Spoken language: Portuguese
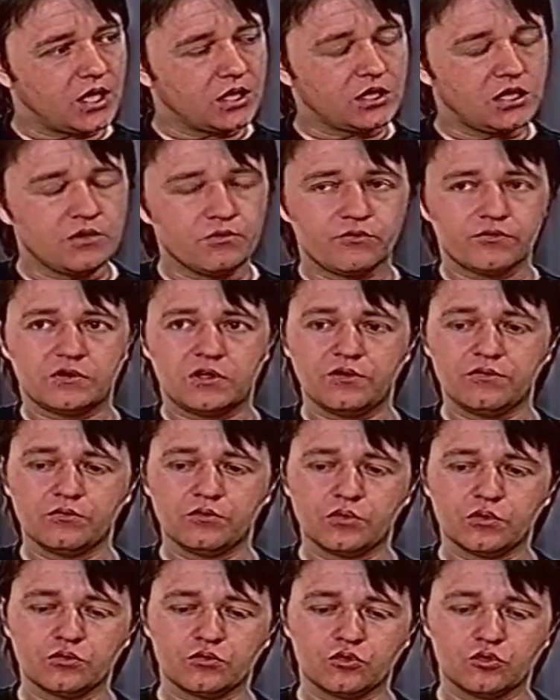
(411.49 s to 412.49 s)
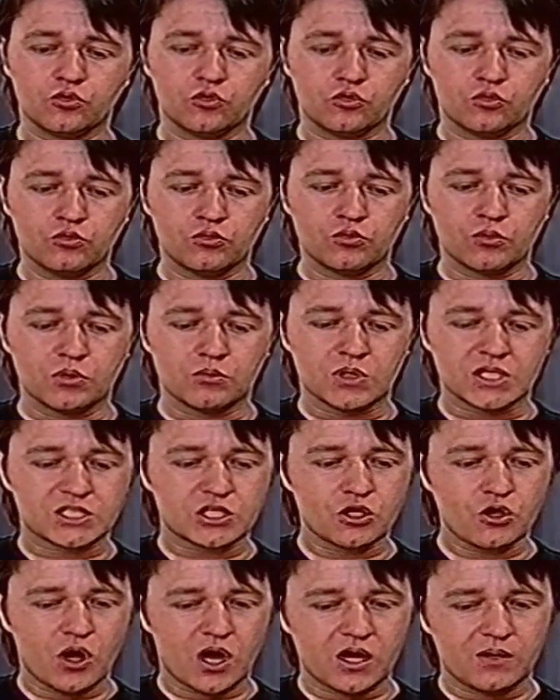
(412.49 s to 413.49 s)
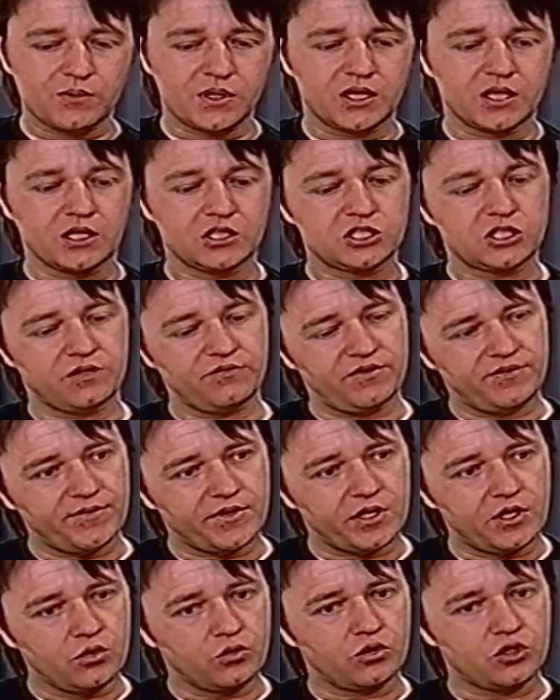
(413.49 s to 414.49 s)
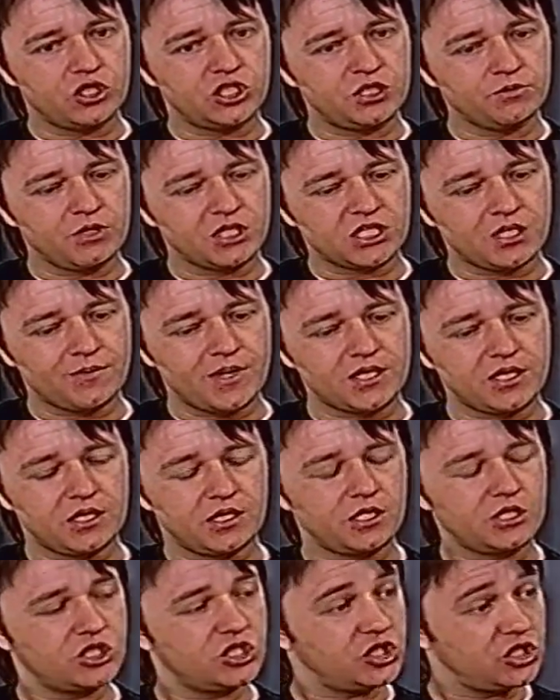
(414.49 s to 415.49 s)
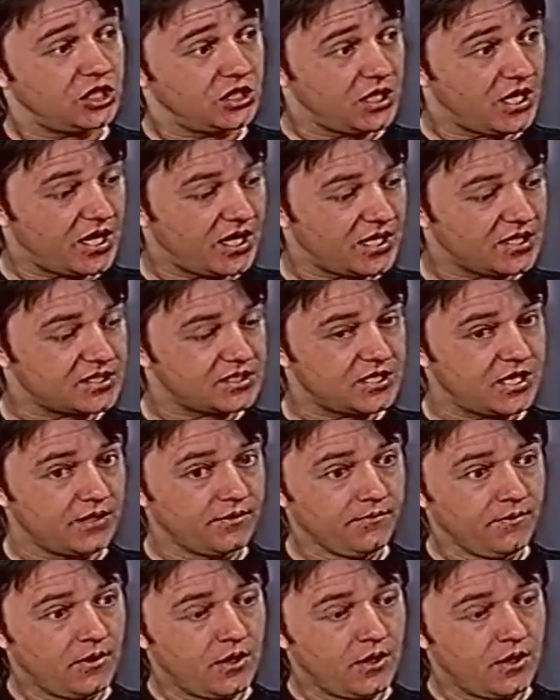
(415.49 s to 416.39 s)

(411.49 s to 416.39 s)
Tem, tem um, um, uma senhora imigrante que vive aqui em Curitiba chamada Cristina Harasen.